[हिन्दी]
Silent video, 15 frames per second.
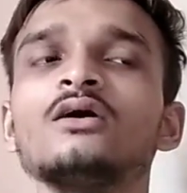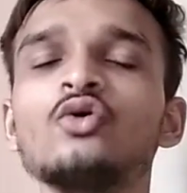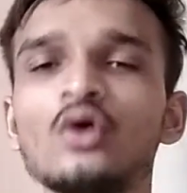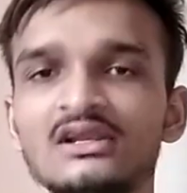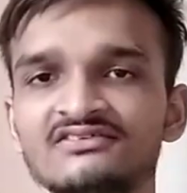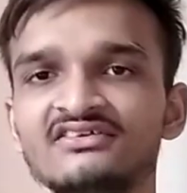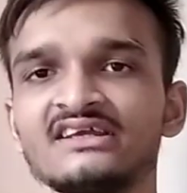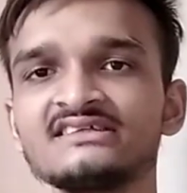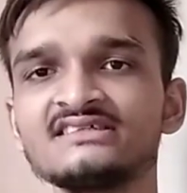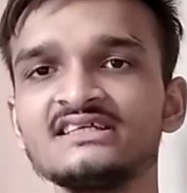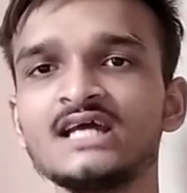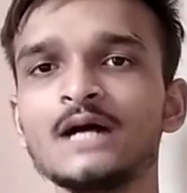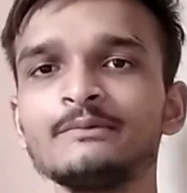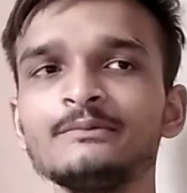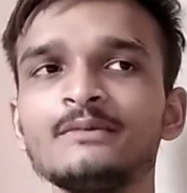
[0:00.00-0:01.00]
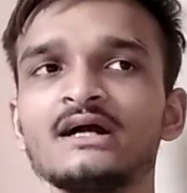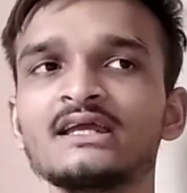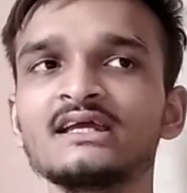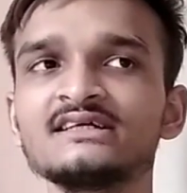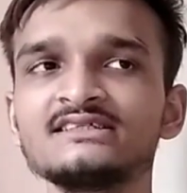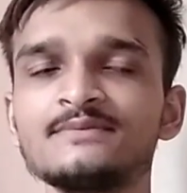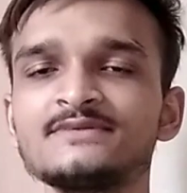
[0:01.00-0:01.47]
क्वालिफिकेशन यहाँ पे मांगी
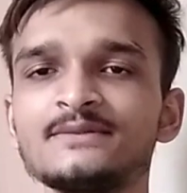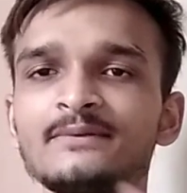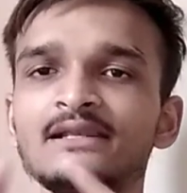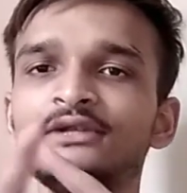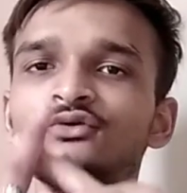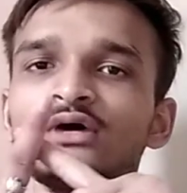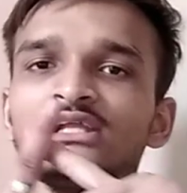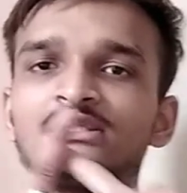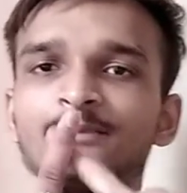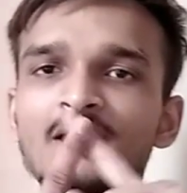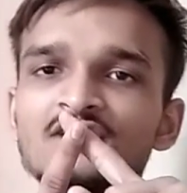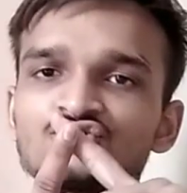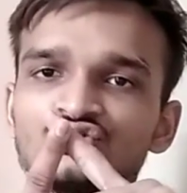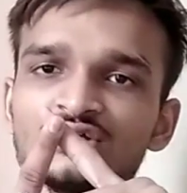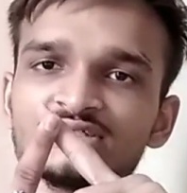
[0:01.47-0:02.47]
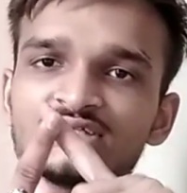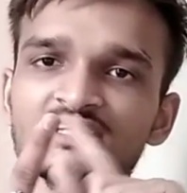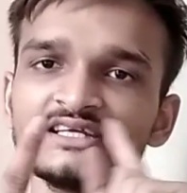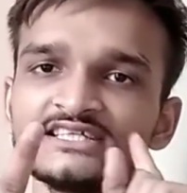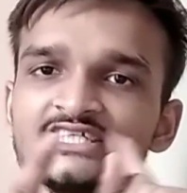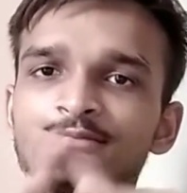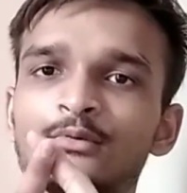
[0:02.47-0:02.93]
गई सबसे पहले ट्वेल्थ पास होना चाहिए
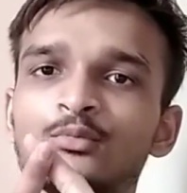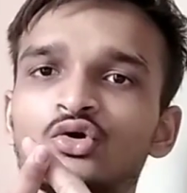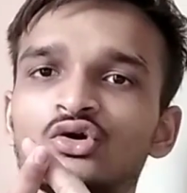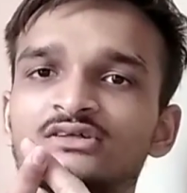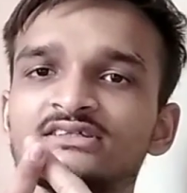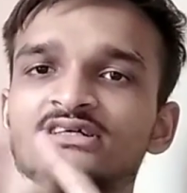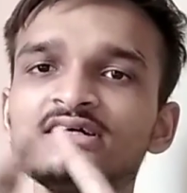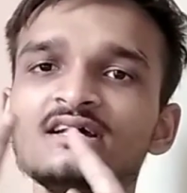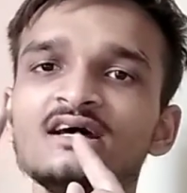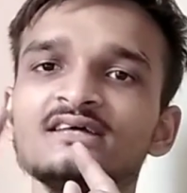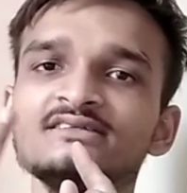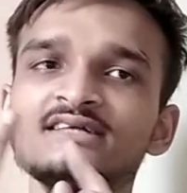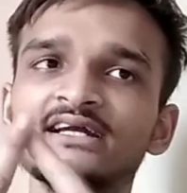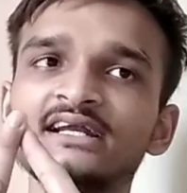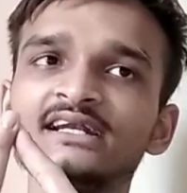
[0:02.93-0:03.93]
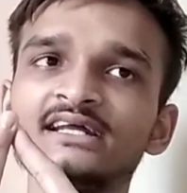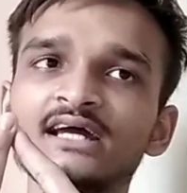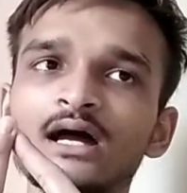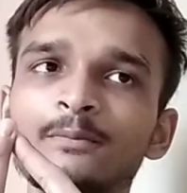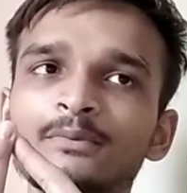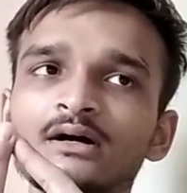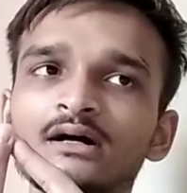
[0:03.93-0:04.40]
किसी भी बोर्ड से सेकंड है
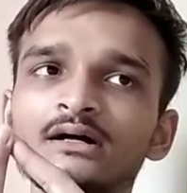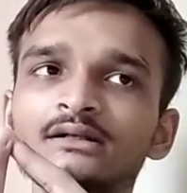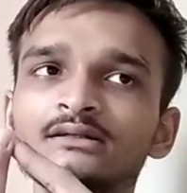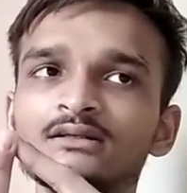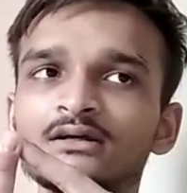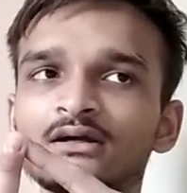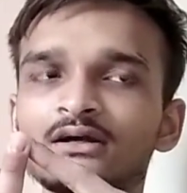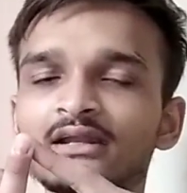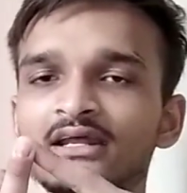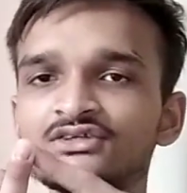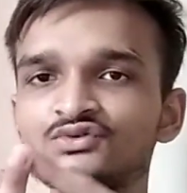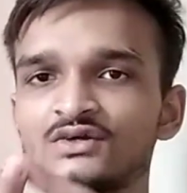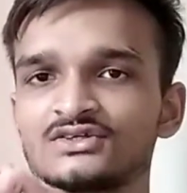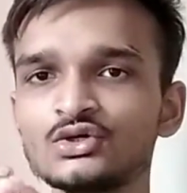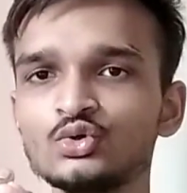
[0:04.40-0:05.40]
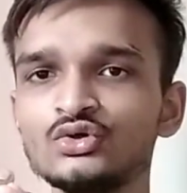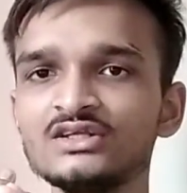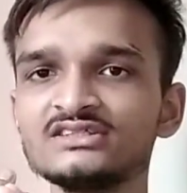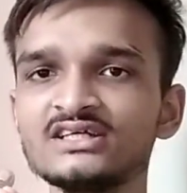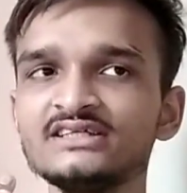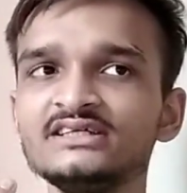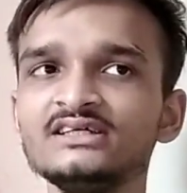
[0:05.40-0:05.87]
आपका ग्रेजुएशन होनी
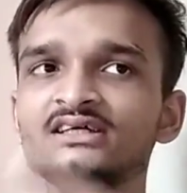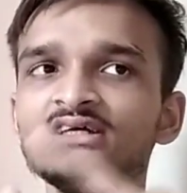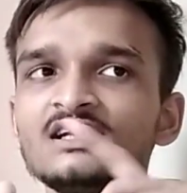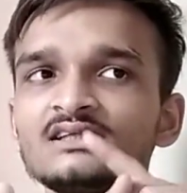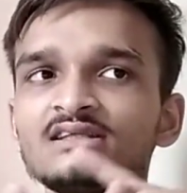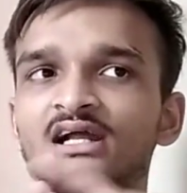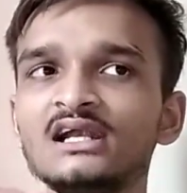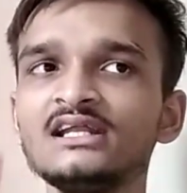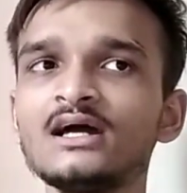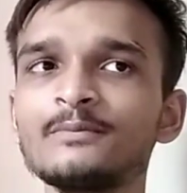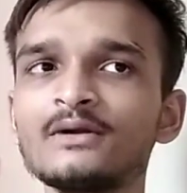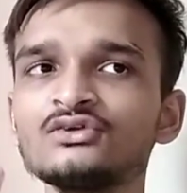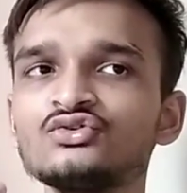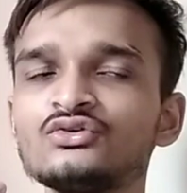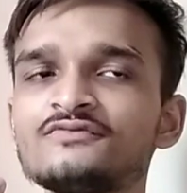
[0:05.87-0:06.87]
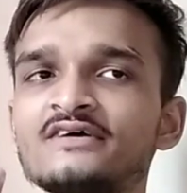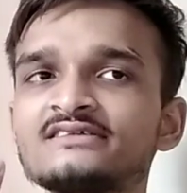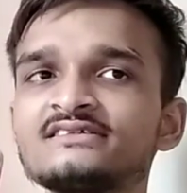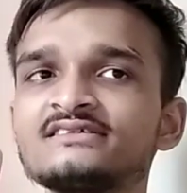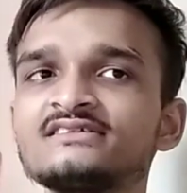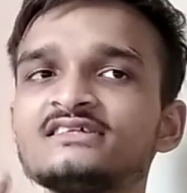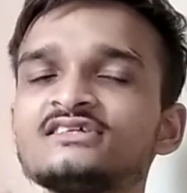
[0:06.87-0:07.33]
चाहिए थर्ड आपका
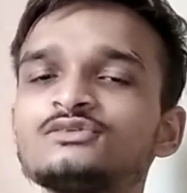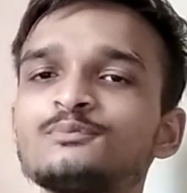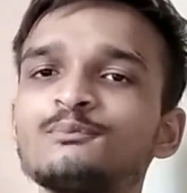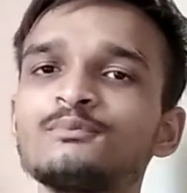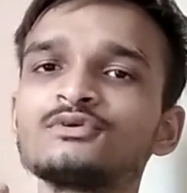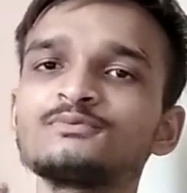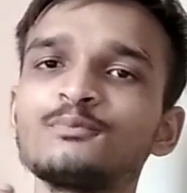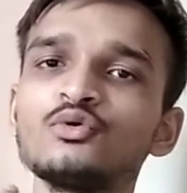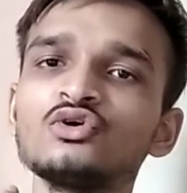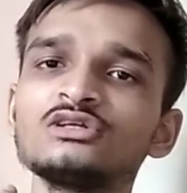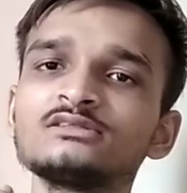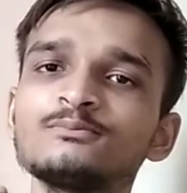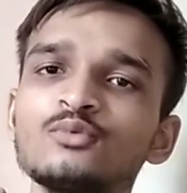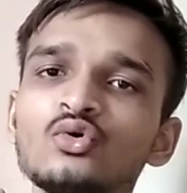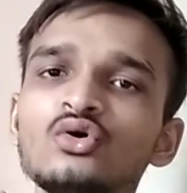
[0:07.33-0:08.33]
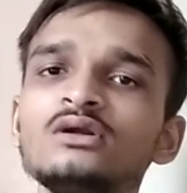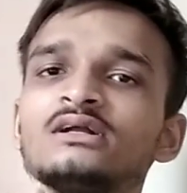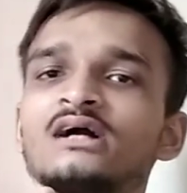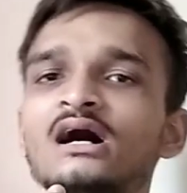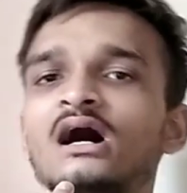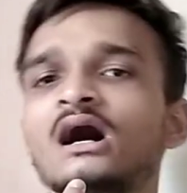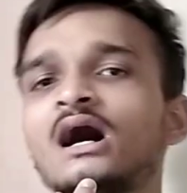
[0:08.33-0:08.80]
यूनिवर्सिटी स्पोर्ट्स बोर्ड
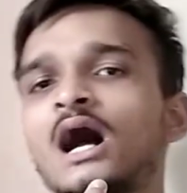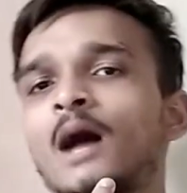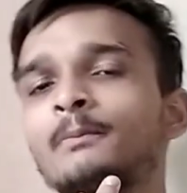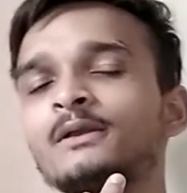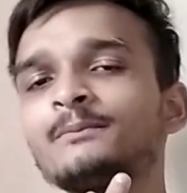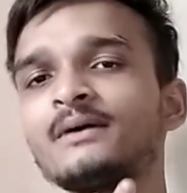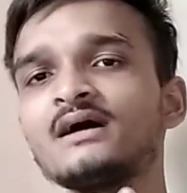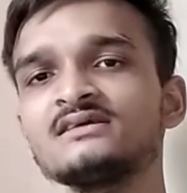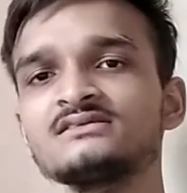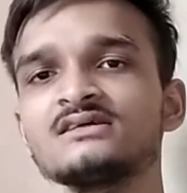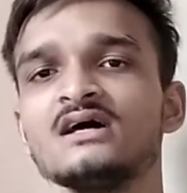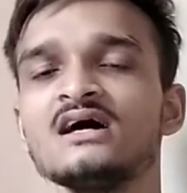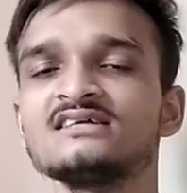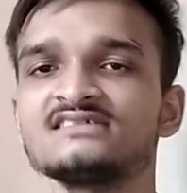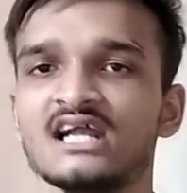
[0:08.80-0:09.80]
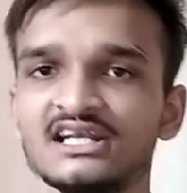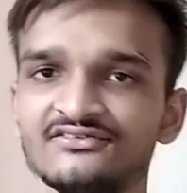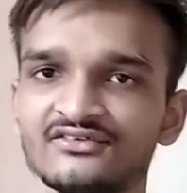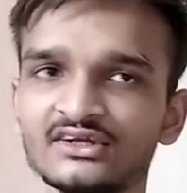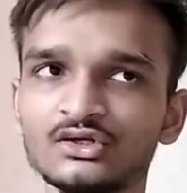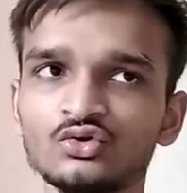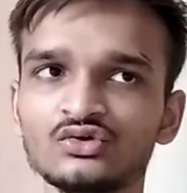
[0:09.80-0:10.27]
का आपके पास
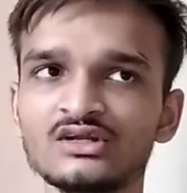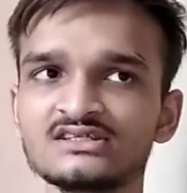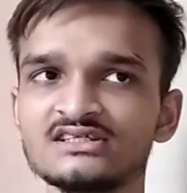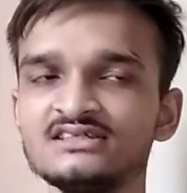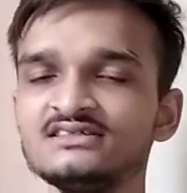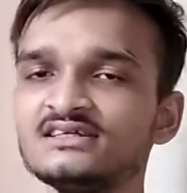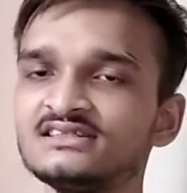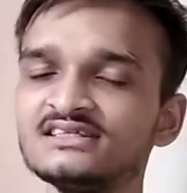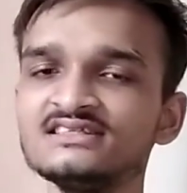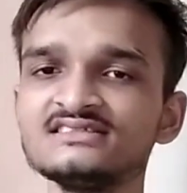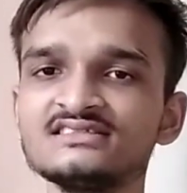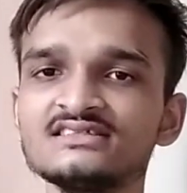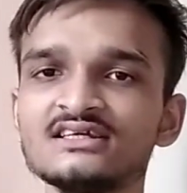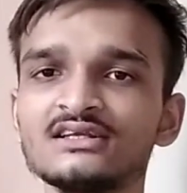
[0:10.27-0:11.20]
सर्टिफिकेट होना चाहिए ये तीन